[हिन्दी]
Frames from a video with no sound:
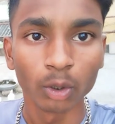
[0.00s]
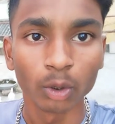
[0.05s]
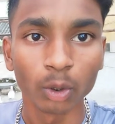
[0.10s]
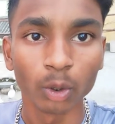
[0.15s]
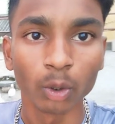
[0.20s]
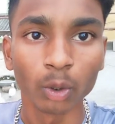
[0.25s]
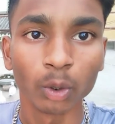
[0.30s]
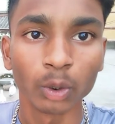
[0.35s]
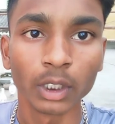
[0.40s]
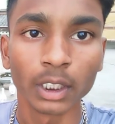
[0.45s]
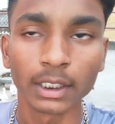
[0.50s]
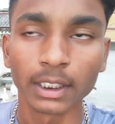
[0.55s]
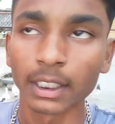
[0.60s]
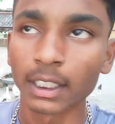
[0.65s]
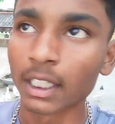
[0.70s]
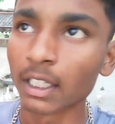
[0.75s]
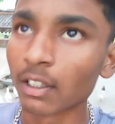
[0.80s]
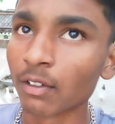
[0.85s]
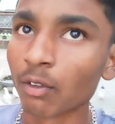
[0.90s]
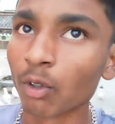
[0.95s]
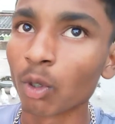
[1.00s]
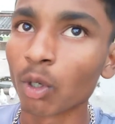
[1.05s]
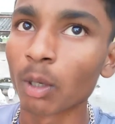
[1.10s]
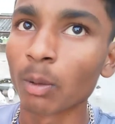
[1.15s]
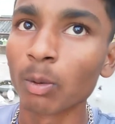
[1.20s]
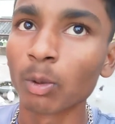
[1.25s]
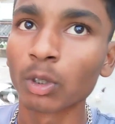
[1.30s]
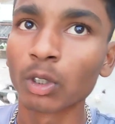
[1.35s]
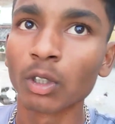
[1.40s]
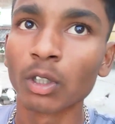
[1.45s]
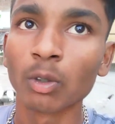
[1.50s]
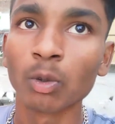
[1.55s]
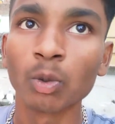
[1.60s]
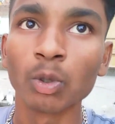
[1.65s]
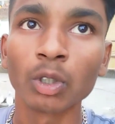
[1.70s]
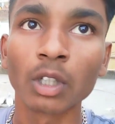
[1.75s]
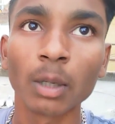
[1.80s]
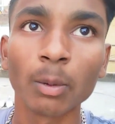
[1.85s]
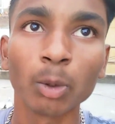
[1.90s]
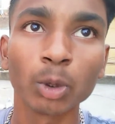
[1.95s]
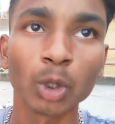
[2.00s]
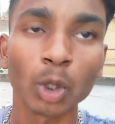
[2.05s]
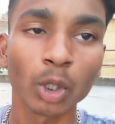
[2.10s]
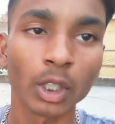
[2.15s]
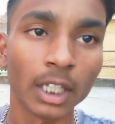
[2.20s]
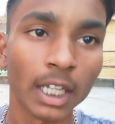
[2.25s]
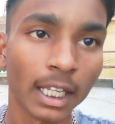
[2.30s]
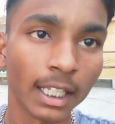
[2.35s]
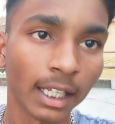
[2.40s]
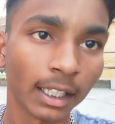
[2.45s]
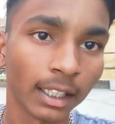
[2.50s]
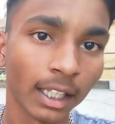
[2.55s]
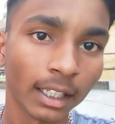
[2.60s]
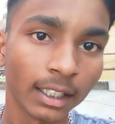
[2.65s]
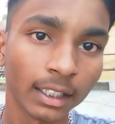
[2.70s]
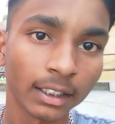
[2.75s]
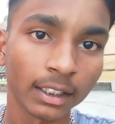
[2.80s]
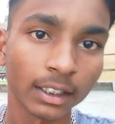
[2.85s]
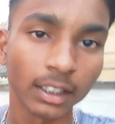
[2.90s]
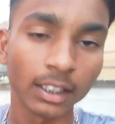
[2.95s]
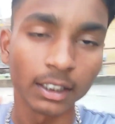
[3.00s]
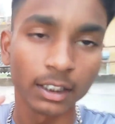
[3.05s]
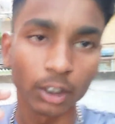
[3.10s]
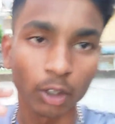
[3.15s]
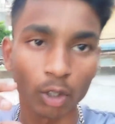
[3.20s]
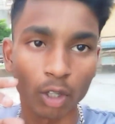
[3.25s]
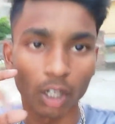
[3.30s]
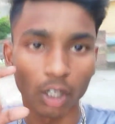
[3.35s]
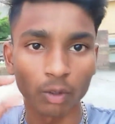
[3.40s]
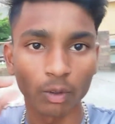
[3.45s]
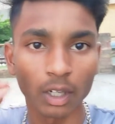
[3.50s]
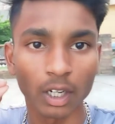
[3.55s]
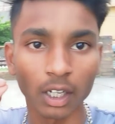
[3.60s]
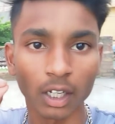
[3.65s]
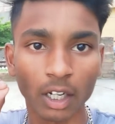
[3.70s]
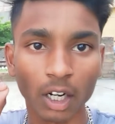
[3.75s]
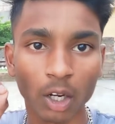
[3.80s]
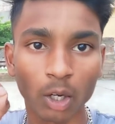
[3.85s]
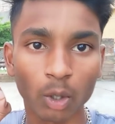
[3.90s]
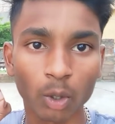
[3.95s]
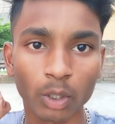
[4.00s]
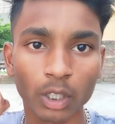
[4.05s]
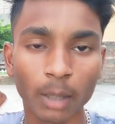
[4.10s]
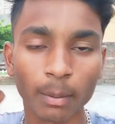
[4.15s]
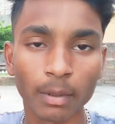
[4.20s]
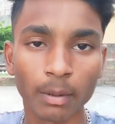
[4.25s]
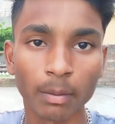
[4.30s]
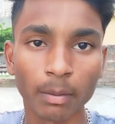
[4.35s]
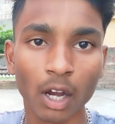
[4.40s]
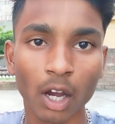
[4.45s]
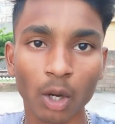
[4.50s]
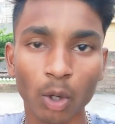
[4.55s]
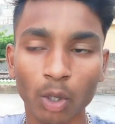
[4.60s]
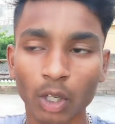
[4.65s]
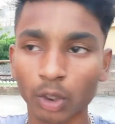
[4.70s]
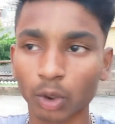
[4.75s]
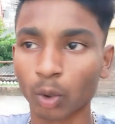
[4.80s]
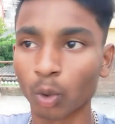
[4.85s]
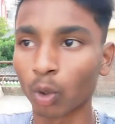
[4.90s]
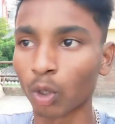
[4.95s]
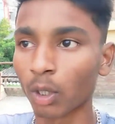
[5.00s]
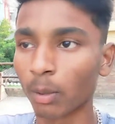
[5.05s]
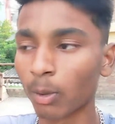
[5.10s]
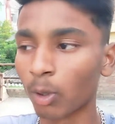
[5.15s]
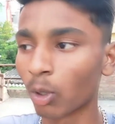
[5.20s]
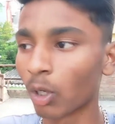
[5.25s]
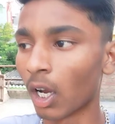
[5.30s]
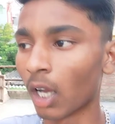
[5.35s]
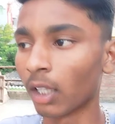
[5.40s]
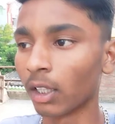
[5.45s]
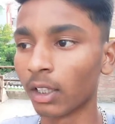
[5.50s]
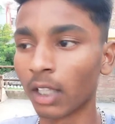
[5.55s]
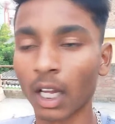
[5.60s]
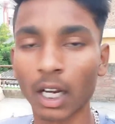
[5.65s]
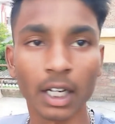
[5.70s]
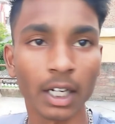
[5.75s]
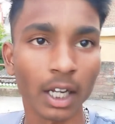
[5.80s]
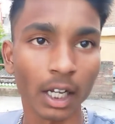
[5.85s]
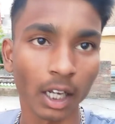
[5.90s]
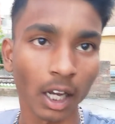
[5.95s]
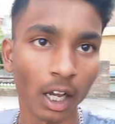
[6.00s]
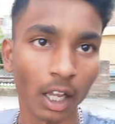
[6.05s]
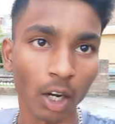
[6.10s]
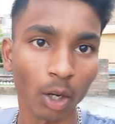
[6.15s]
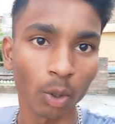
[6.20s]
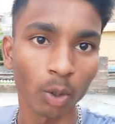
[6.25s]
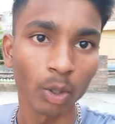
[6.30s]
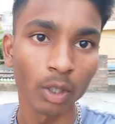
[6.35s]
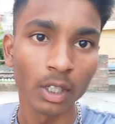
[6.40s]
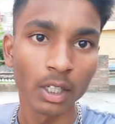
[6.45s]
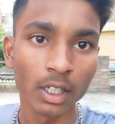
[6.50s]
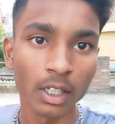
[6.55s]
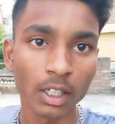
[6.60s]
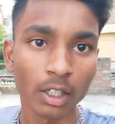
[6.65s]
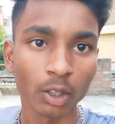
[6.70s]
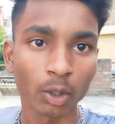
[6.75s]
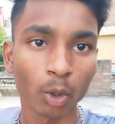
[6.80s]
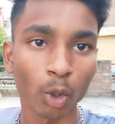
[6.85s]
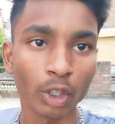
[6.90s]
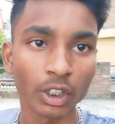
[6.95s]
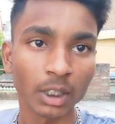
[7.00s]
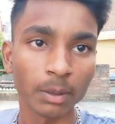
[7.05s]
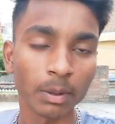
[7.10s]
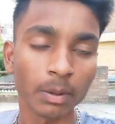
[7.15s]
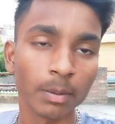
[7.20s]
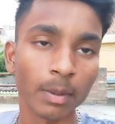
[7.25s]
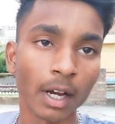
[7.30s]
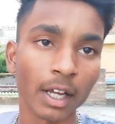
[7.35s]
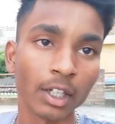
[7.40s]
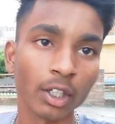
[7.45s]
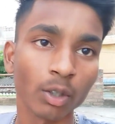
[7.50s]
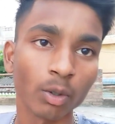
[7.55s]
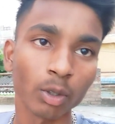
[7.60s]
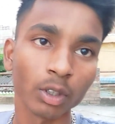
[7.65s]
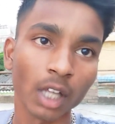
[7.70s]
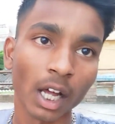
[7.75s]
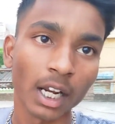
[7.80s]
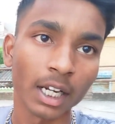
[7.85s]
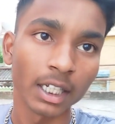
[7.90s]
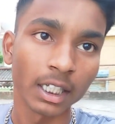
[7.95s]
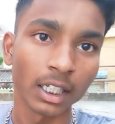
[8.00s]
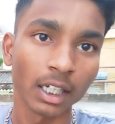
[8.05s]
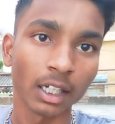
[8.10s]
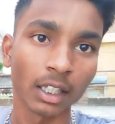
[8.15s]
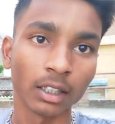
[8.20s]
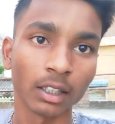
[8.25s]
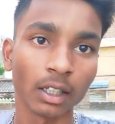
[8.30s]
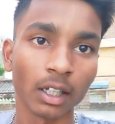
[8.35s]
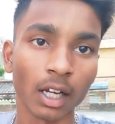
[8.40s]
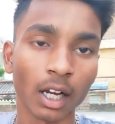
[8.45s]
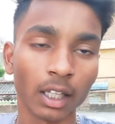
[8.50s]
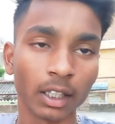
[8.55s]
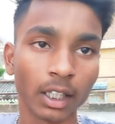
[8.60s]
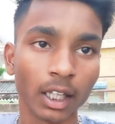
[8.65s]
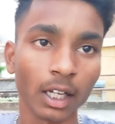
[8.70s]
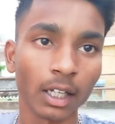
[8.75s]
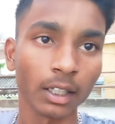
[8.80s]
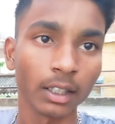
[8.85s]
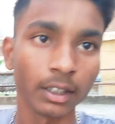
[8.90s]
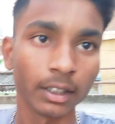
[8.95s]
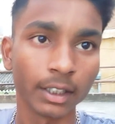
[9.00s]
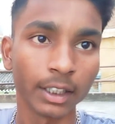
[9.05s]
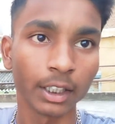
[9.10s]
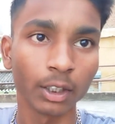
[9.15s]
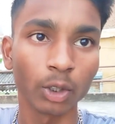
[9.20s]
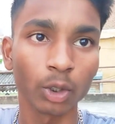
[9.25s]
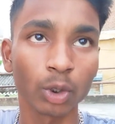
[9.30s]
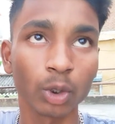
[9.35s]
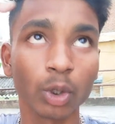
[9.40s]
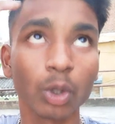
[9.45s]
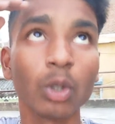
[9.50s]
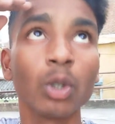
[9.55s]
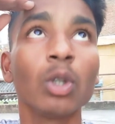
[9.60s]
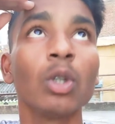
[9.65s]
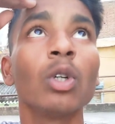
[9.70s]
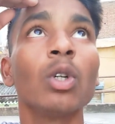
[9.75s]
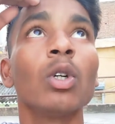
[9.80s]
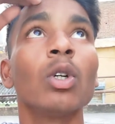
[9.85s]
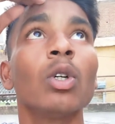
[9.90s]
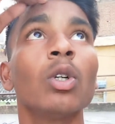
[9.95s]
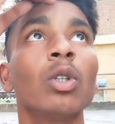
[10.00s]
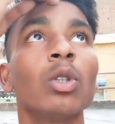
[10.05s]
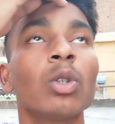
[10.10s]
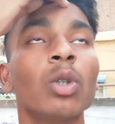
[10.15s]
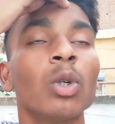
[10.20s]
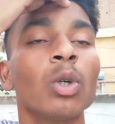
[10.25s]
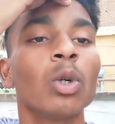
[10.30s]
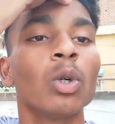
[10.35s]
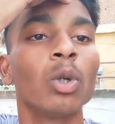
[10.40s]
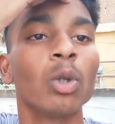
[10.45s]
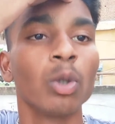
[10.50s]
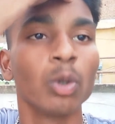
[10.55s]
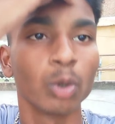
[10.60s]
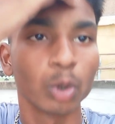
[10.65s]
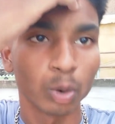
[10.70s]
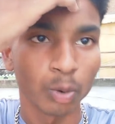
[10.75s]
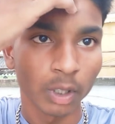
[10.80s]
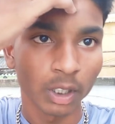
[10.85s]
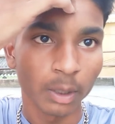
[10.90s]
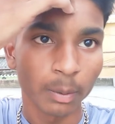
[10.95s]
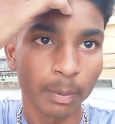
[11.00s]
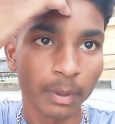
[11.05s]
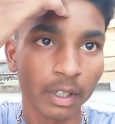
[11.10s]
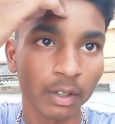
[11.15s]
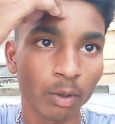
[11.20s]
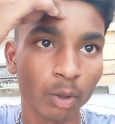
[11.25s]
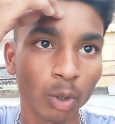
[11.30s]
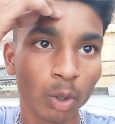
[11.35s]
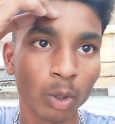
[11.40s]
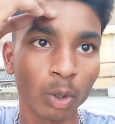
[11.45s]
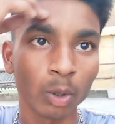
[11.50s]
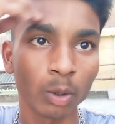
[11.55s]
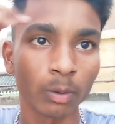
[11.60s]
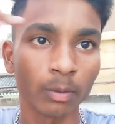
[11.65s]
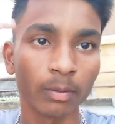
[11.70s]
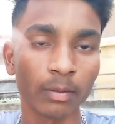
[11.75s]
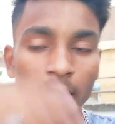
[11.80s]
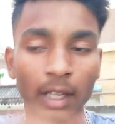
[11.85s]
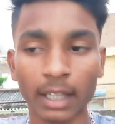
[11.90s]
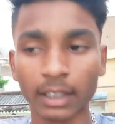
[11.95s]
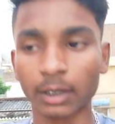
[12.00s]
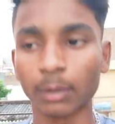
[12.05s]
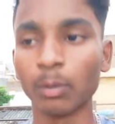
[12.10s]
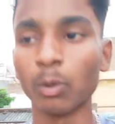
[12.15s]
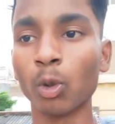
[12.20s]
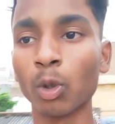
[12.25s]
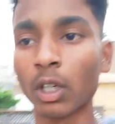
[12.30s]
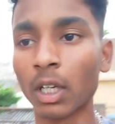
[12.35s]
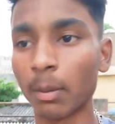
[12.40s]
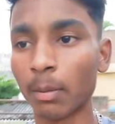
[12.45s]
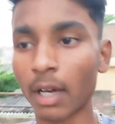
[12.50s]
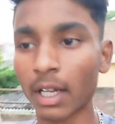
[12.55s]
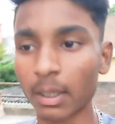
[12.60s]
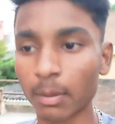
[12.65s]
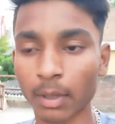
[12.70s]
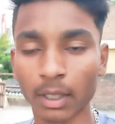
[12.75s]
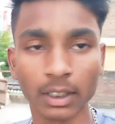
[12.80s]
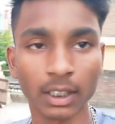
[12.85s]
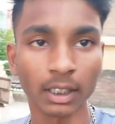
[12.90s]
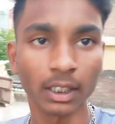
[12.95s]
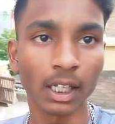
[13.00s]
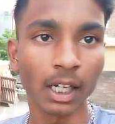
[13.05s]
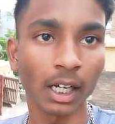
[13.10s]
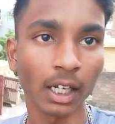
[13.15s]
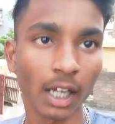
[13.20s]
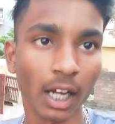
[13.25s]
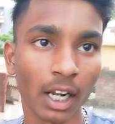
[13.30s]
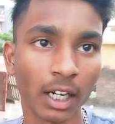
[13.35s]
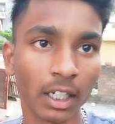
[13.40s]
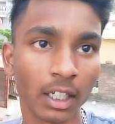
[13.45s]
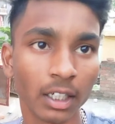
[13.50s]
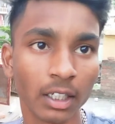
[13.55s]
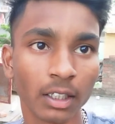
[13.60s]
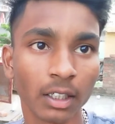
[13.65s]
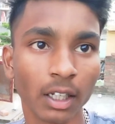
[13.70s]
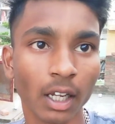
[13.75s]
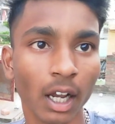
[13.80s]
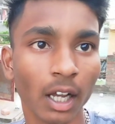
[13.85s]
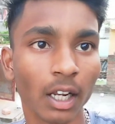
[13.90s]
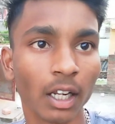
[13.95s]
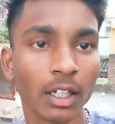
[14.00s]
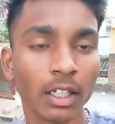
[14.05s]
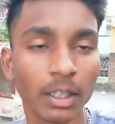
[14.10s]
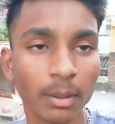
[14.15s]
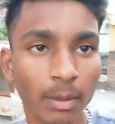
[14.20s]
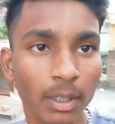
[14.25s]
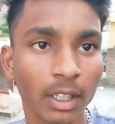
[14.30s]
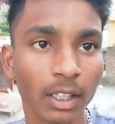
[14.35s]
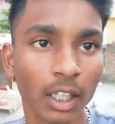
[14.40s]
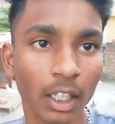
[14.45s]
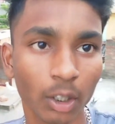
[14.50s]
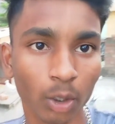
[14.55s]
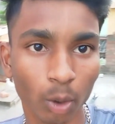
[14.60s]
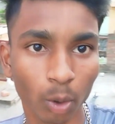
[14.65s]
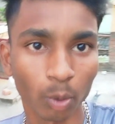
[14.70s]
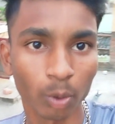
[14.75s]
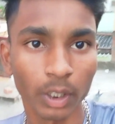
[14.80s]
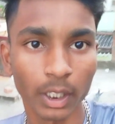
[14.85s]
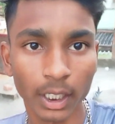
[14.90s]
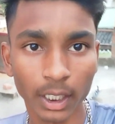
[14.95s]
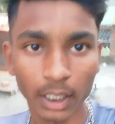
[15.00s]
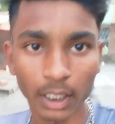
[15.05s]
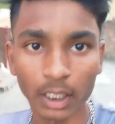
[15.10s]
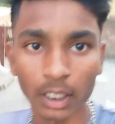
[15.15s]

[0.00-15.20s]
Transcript: तो जैसे कि वो कबूतर उन कबूतरों को खिलाया जाता है जैसे किसी को लकवा लग रहा हो या बीमार हो या सोखे में हो दाने ना खा रहा हो कोई सी बीमारी हो वो दाने नहीं खा, खाता ठीक है दोस्तों तो उस वक्त पे वो ऐसे भूख के मारी मर जाते हैं अगर खाने खाना नहीं मिलता तो उन्हें